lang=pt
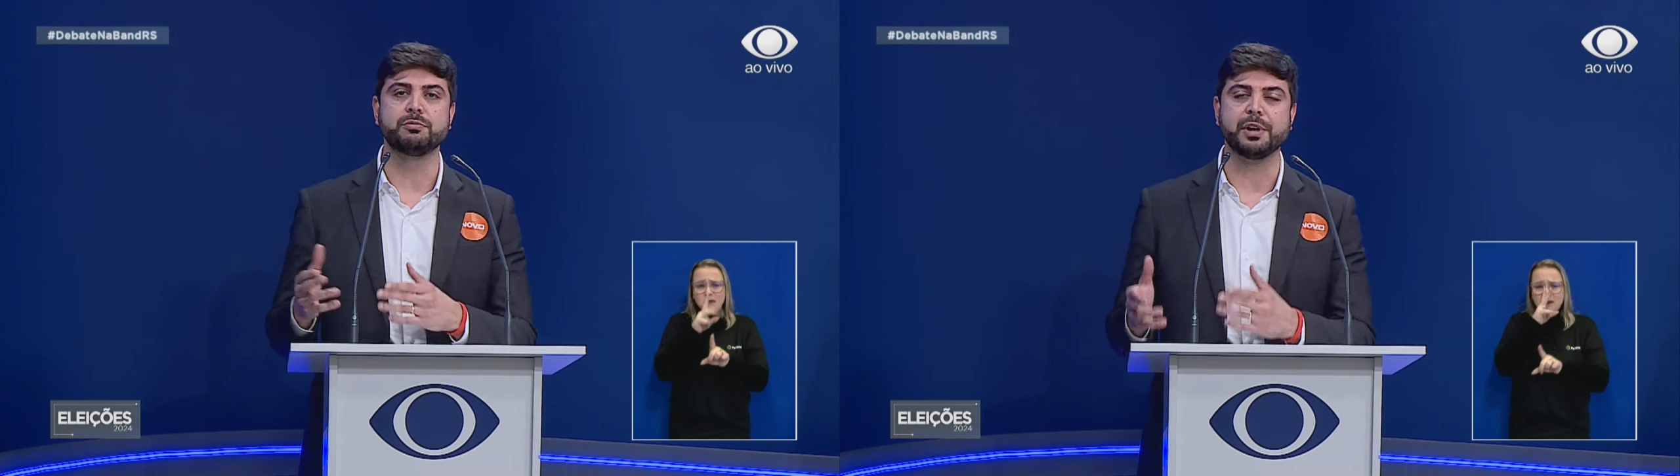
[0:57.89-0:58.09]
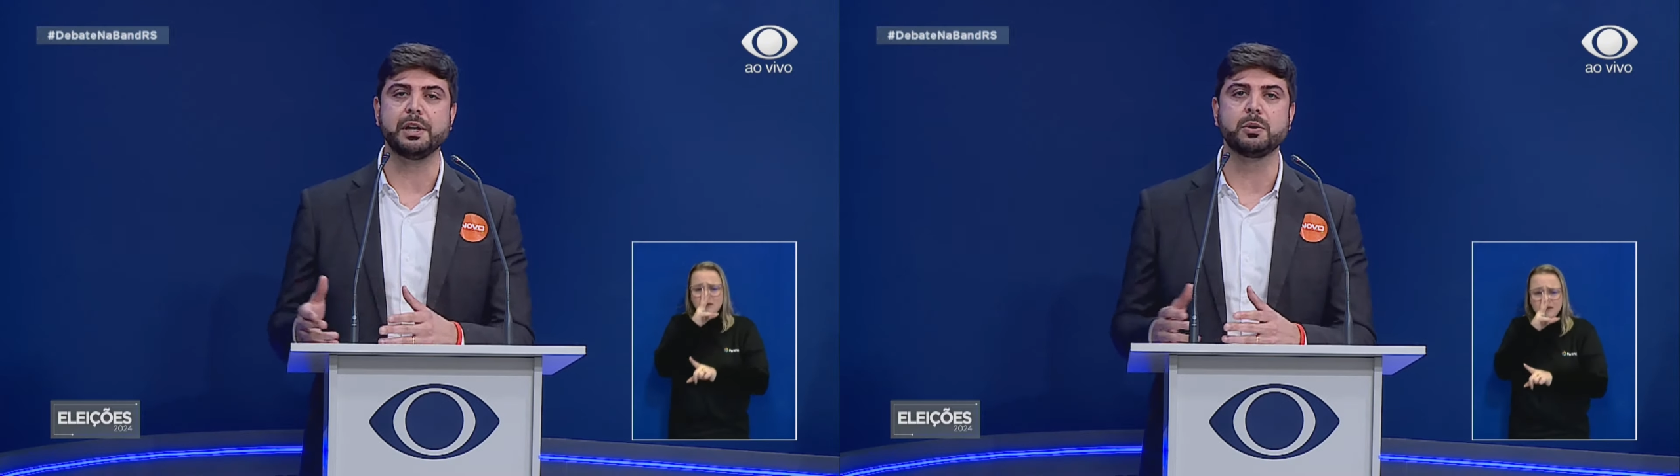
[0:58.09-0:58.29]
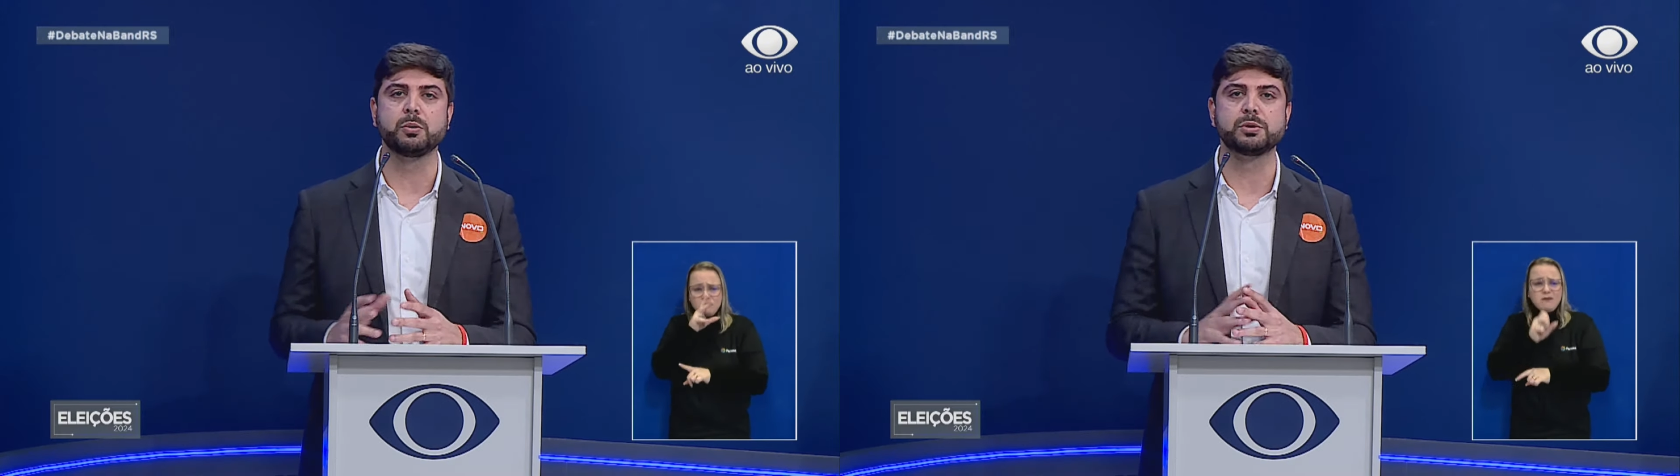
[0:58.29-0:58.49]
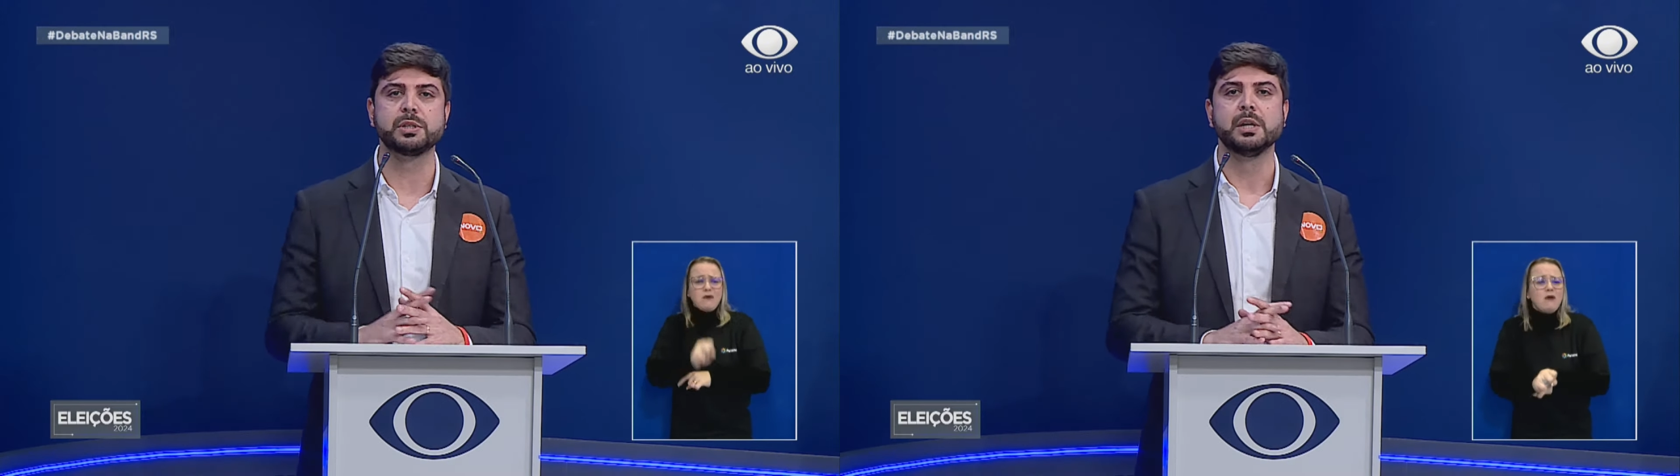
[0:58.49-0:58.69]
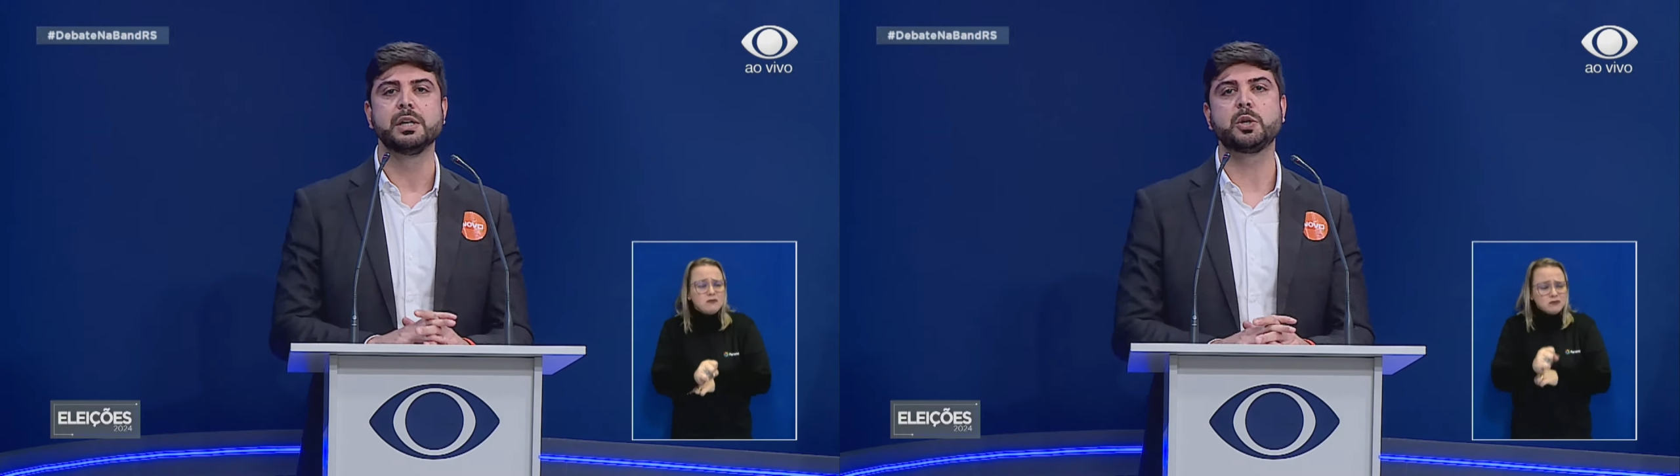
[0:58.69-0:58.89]
veículos
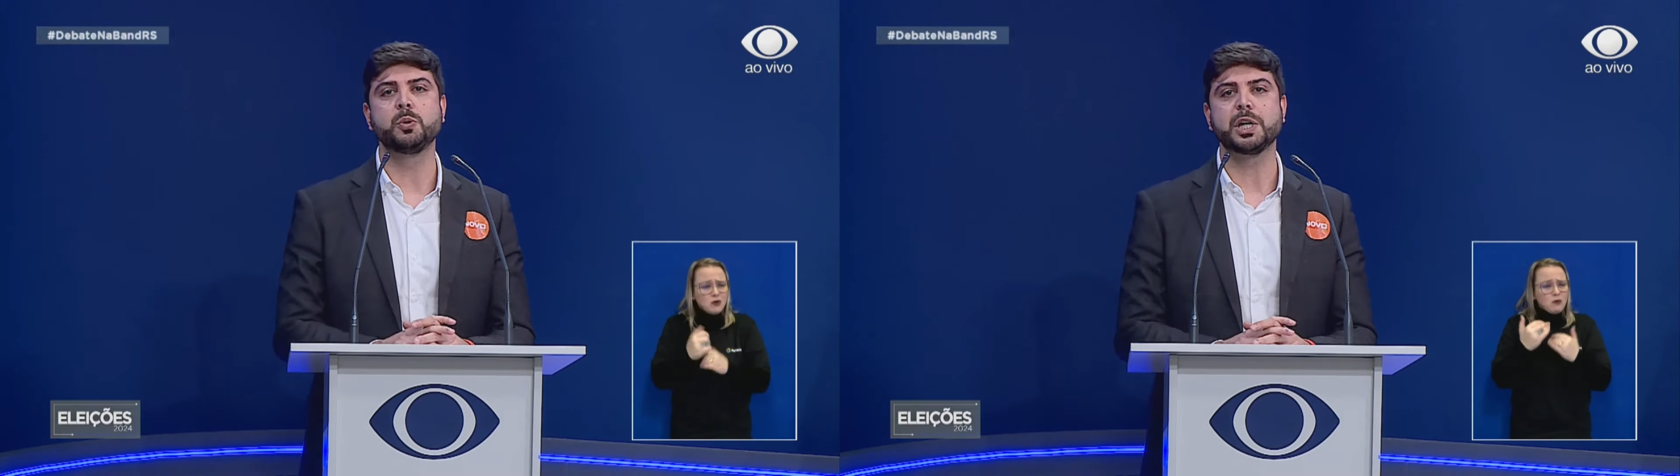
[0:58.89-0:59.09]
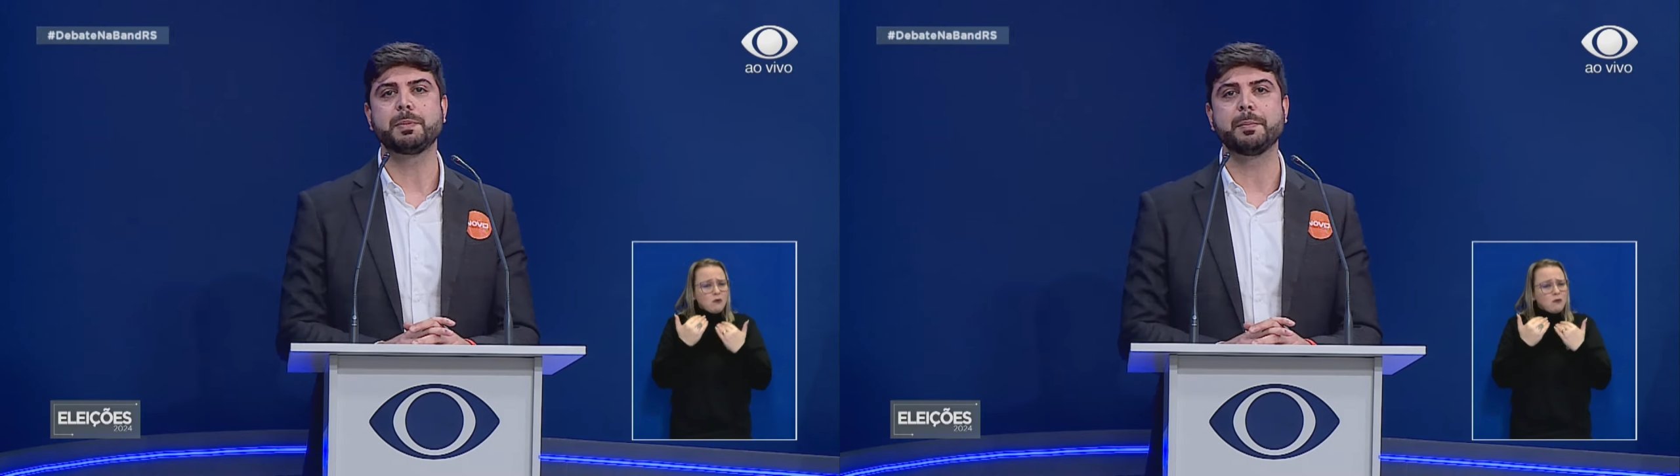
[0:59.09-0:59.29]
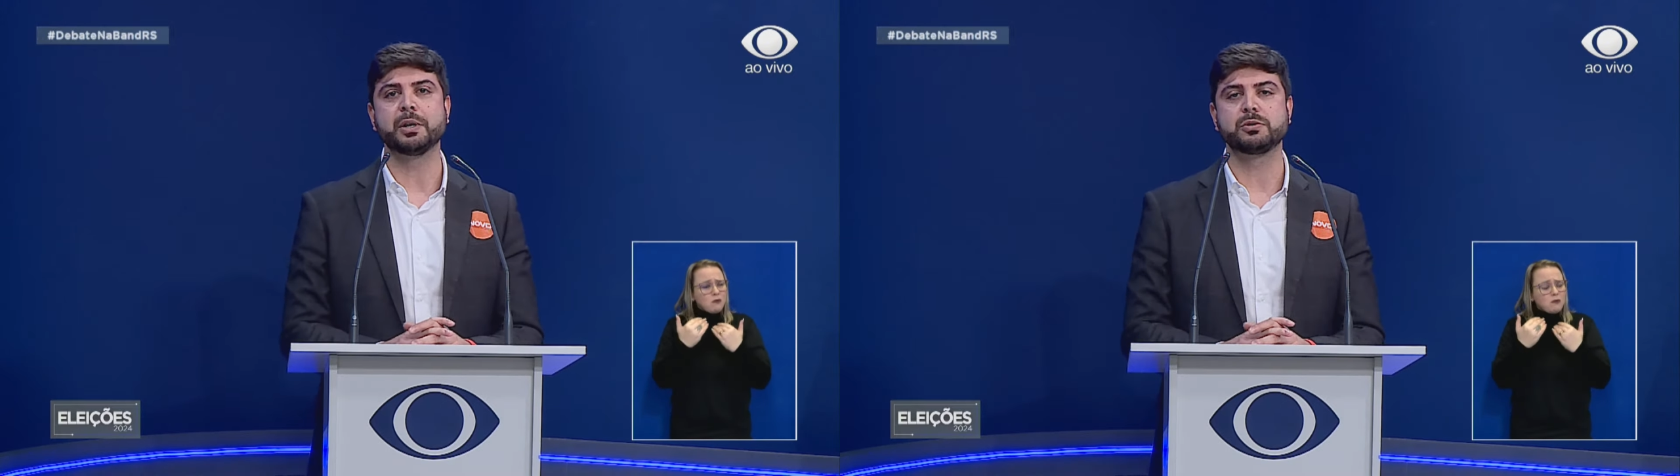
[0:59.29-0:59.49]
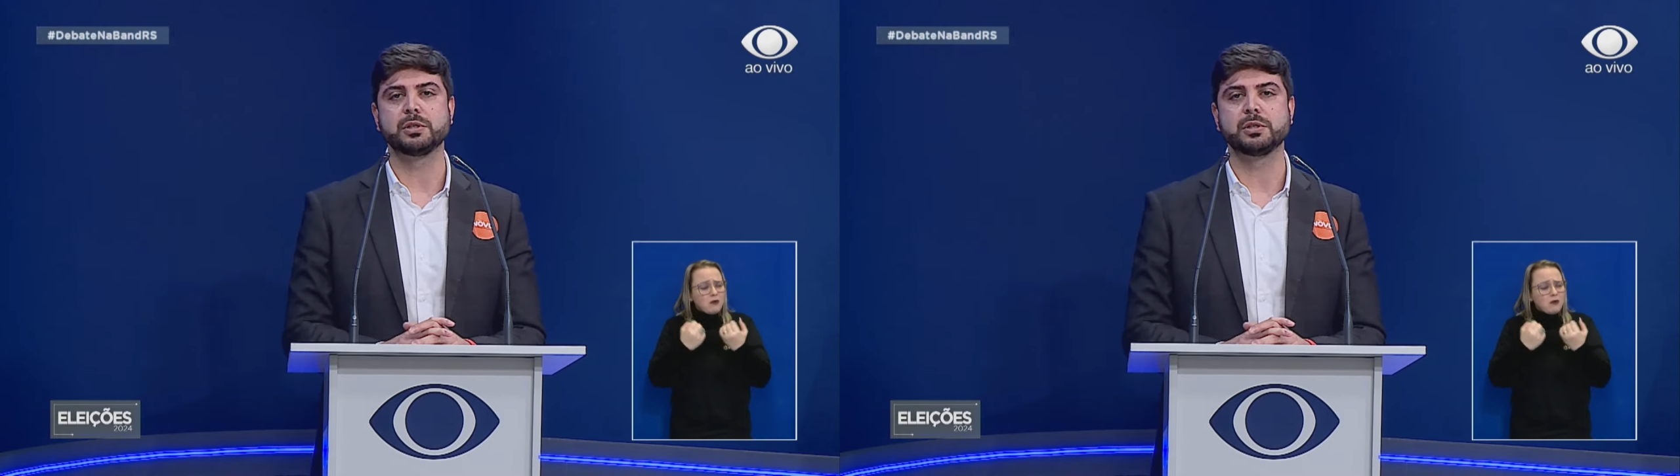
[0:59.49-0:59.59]
e com equipamentos.